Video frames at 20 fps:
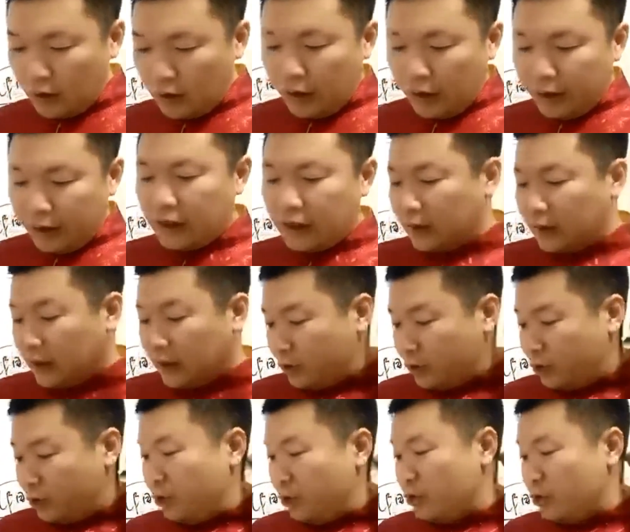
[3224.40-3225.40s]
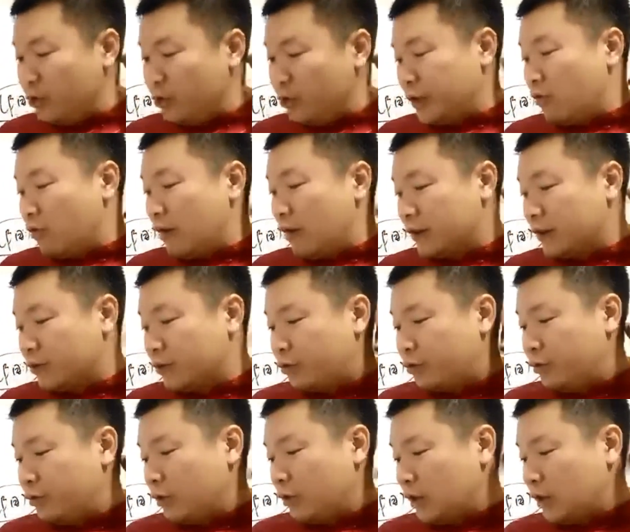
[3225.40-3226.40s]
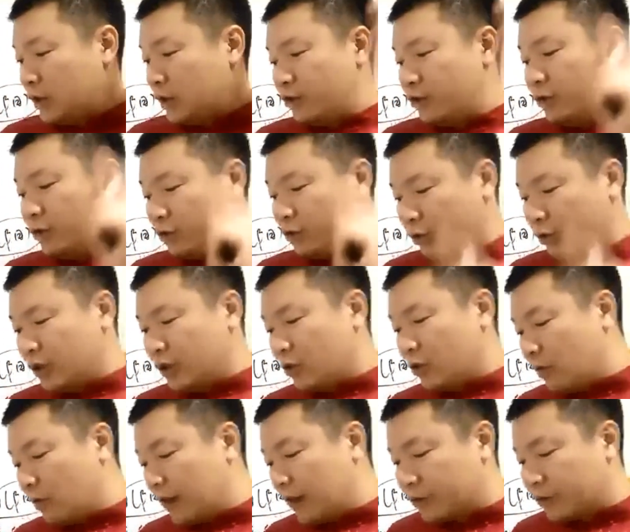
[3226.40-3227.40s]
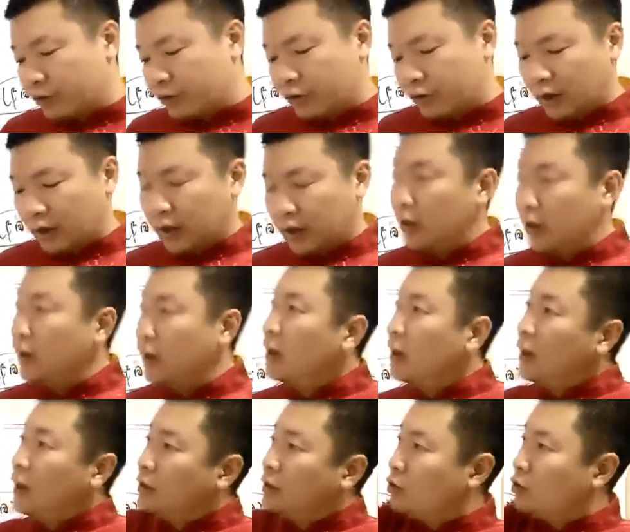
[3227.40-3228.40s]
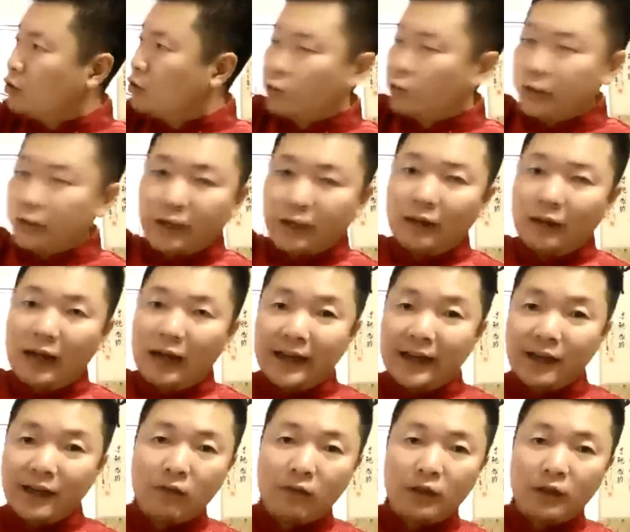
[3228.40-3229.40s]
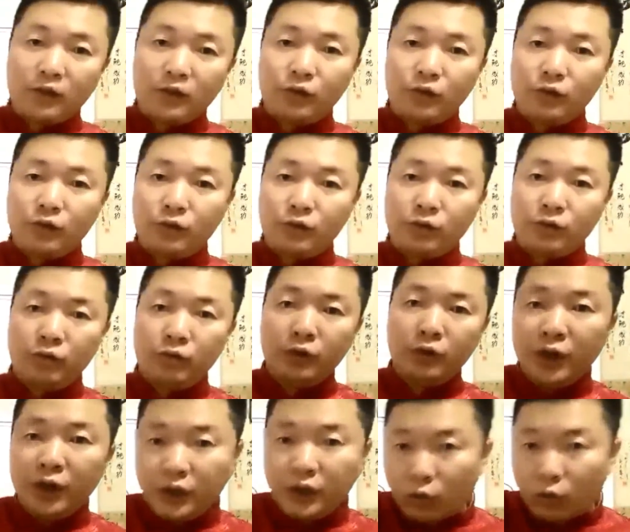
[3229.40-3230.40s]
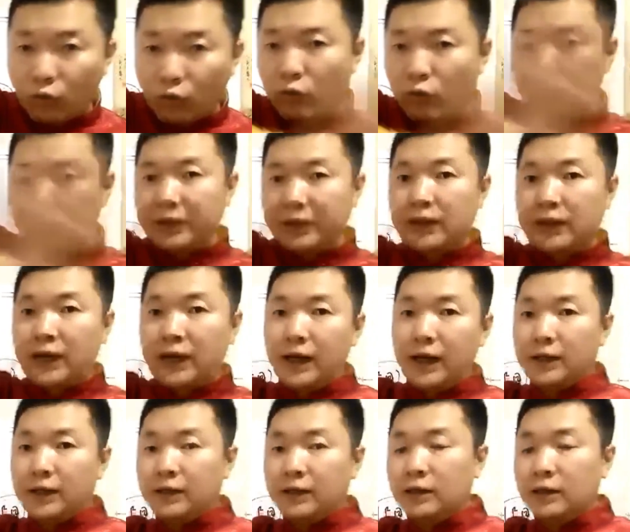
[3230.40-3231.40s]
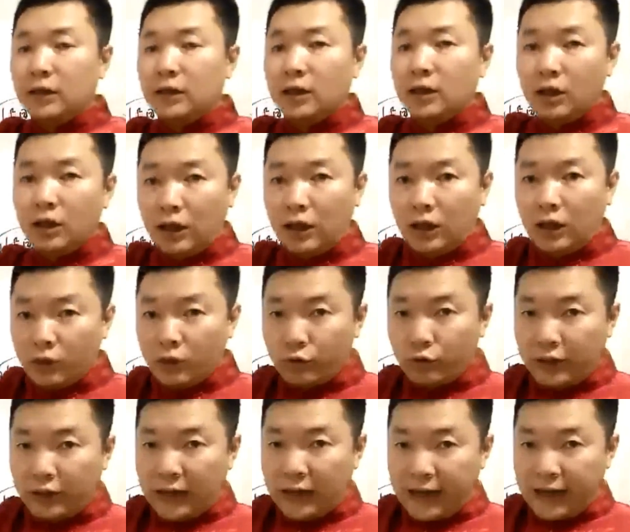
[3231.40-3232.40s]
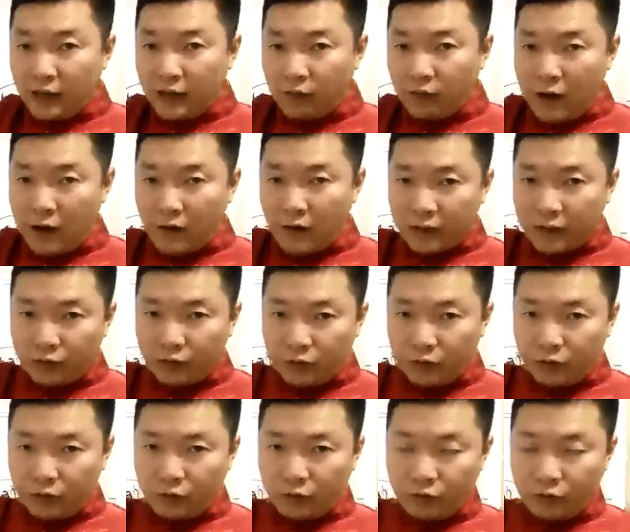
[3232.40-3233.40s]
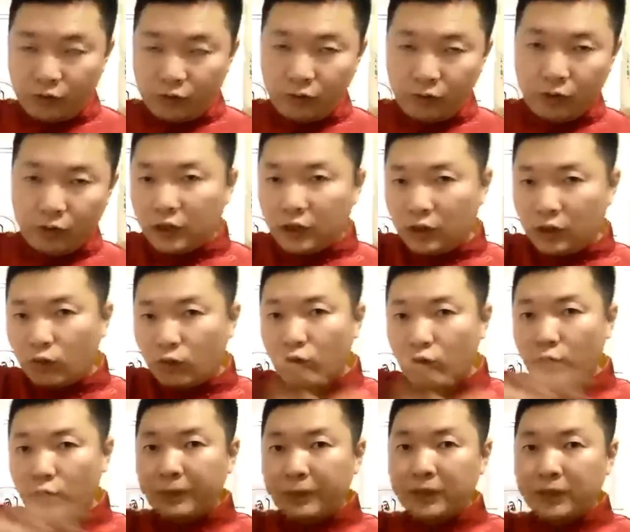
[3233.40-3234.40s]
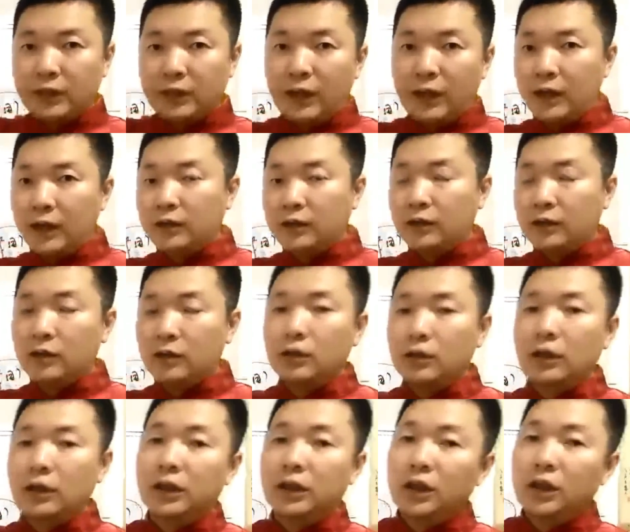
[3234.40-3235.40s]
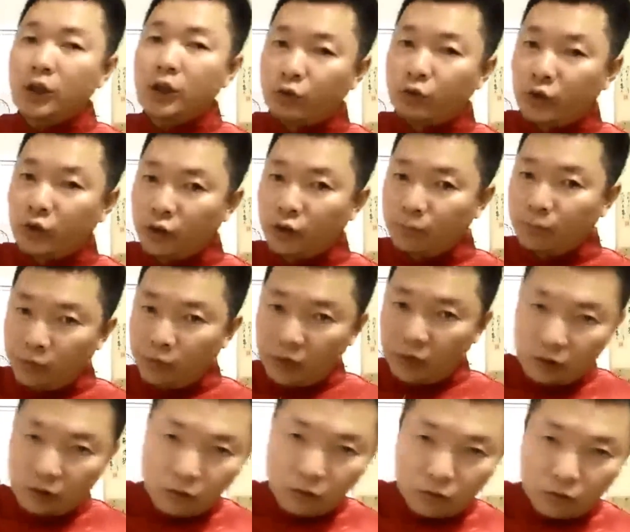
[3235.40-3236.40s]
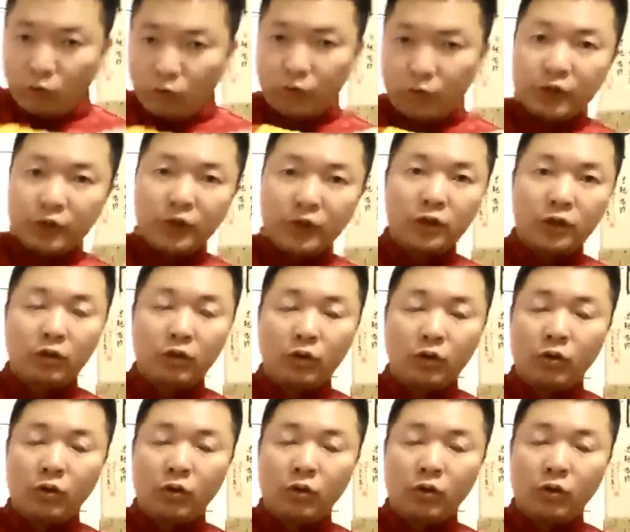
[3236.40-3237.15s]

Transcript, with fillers: 一样的，去水要弯曲啊，去水要弯曲啊，就是水要来要弯弯曲曲，要过明堂啊，水来要弯弯曲曲，要过明堂啊，水流不能够过于